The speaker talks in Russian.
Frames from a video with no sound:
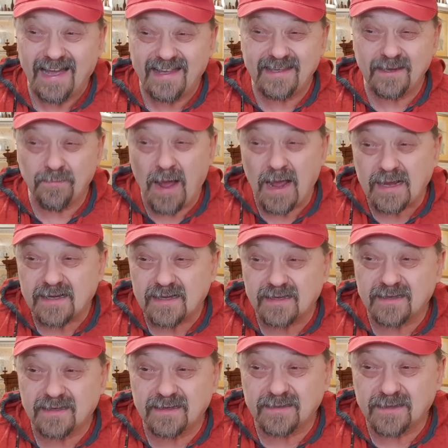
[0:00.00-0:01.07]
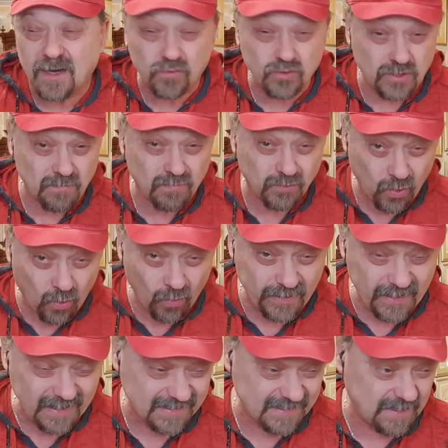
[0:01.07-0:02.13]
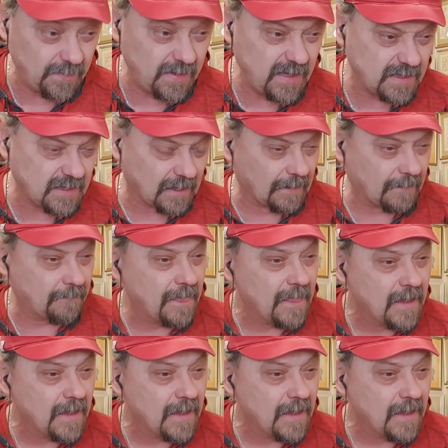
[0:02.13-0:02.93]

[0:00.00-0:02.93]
Ермак, э, как уже многие заметили,